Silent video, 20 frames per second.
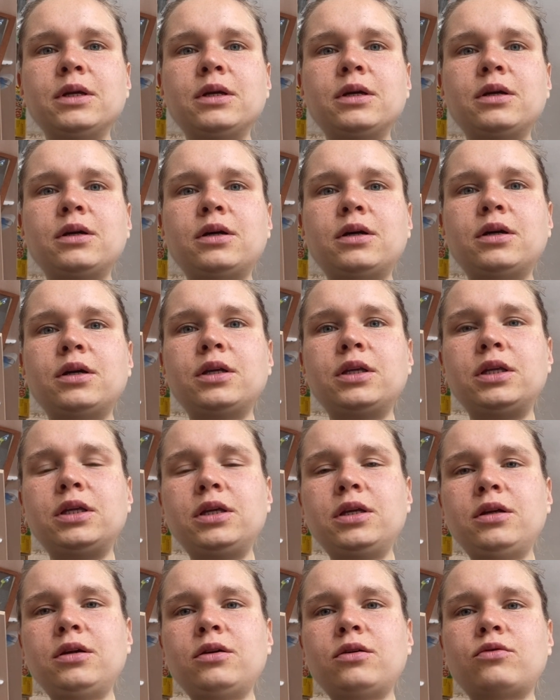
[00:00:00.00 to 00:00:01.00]
а,
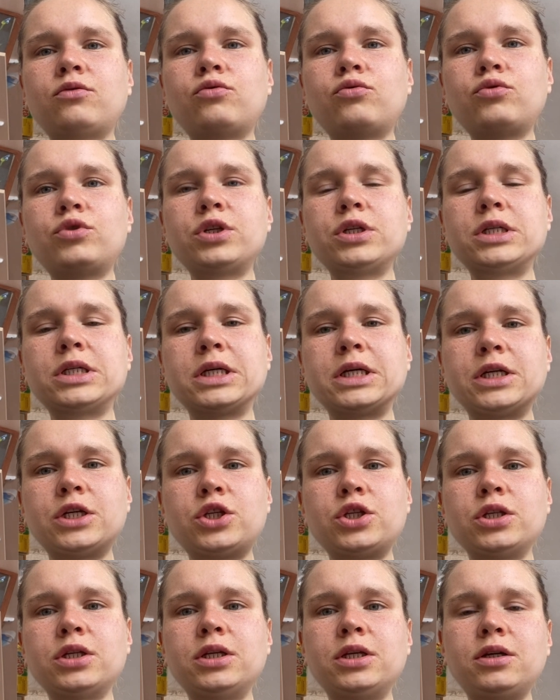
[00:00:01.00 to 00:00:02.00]
и кушать,
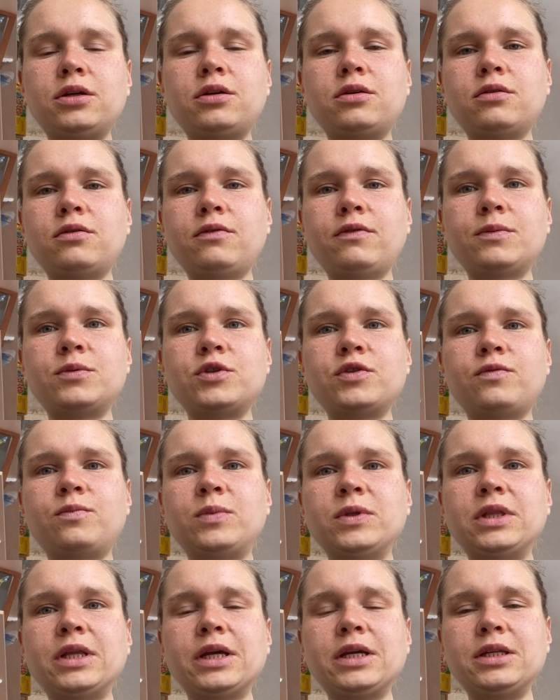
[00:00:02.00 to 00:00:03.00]
конечно, их э, вообще в
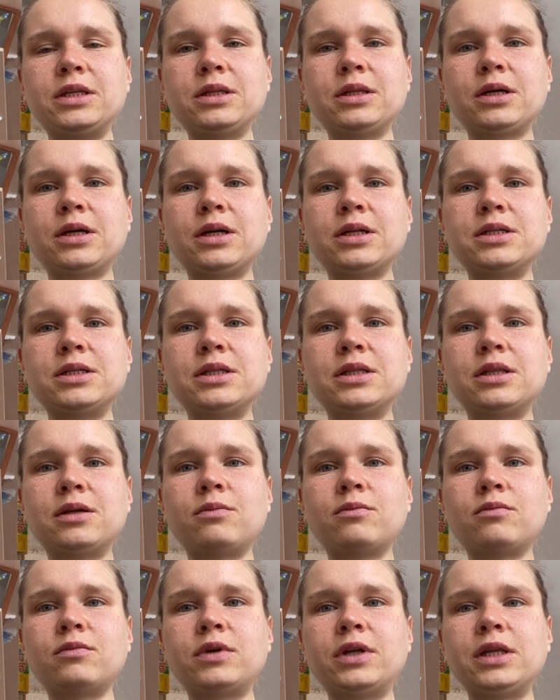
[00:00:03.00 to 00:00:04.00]
питании находить.
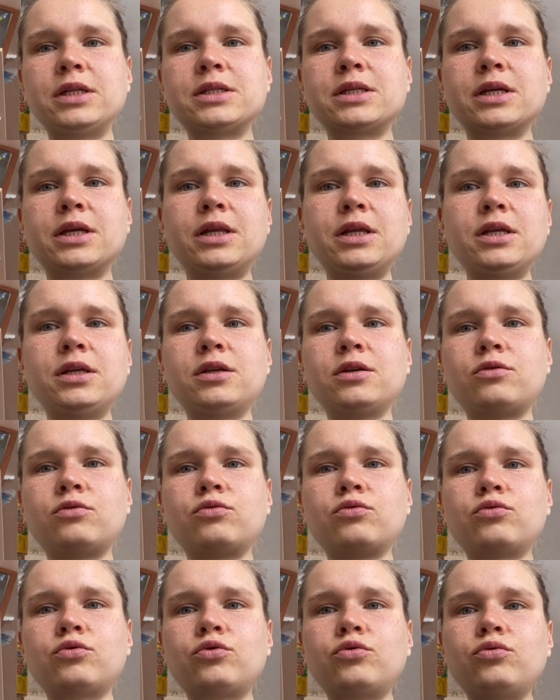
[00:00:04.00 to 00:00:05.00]
Там грецкие орехи,
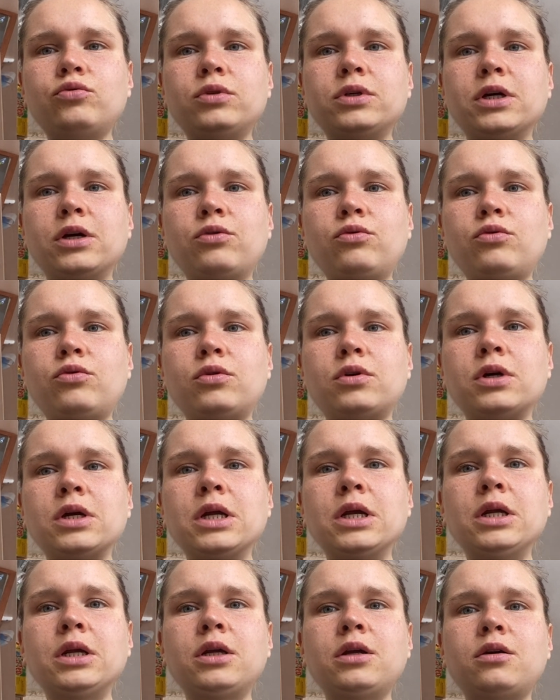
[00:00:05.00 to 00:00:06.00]
кунжут, горох,
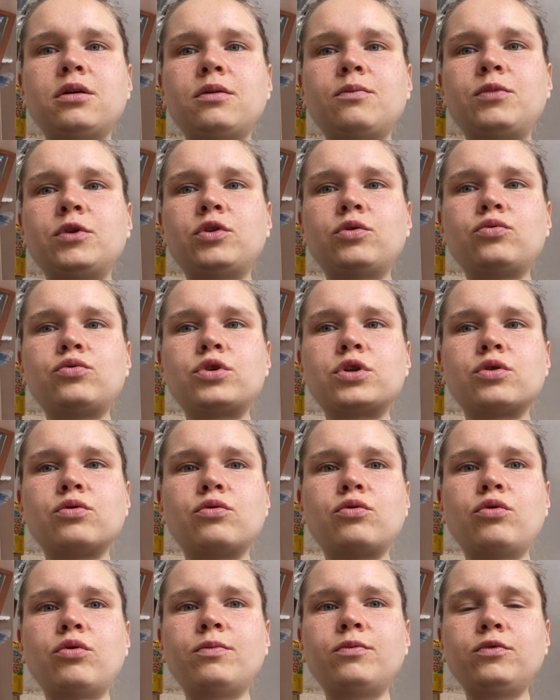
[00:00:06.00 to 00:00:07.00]
э, петрушка,
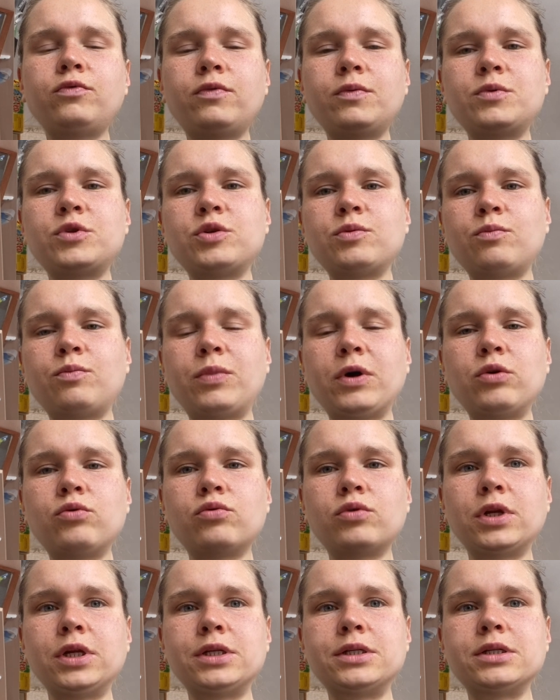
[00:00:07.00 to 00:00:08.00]
укроп. Ну, в общем,
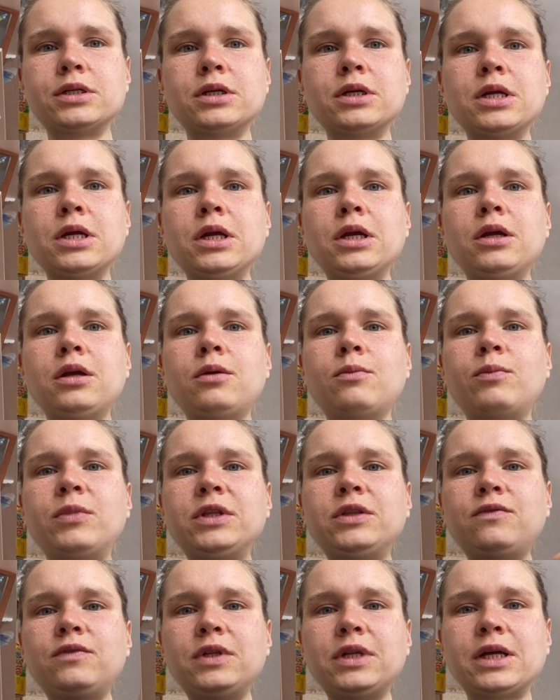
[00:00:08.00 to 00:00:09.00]
погуглите.
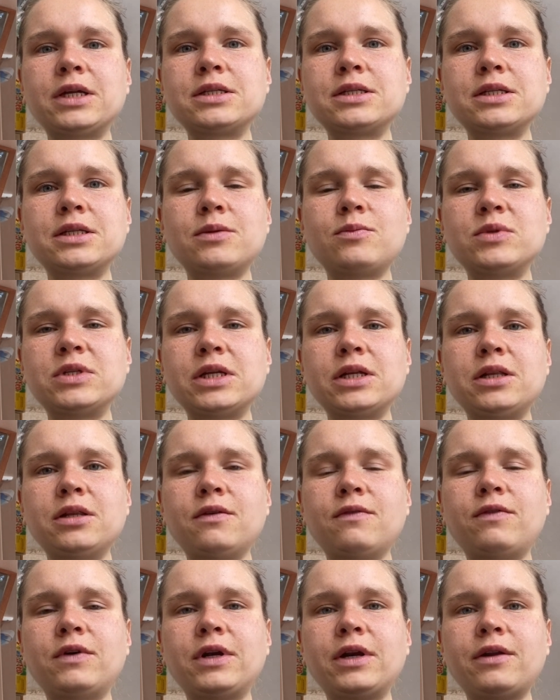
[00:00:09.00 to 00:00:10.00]
B12
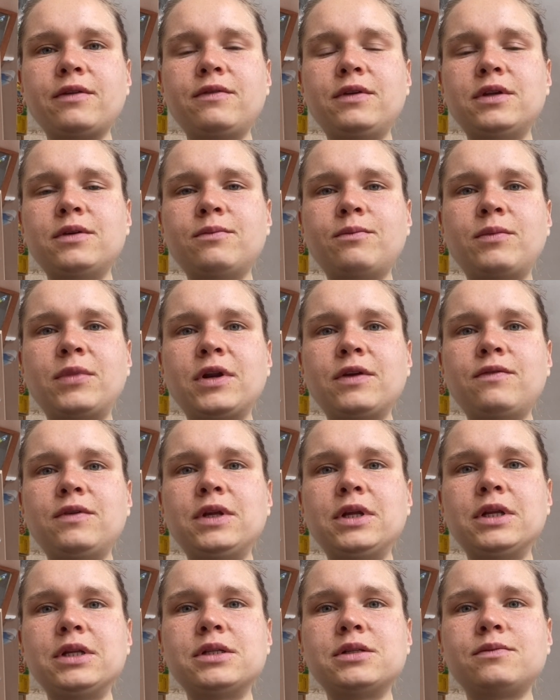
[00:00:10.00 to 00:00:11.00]
обязательно в крови
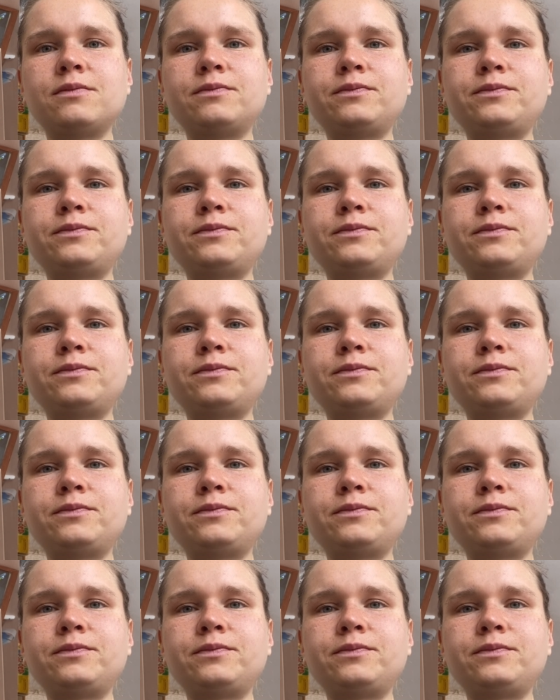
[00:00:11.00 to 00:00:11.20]
проверить,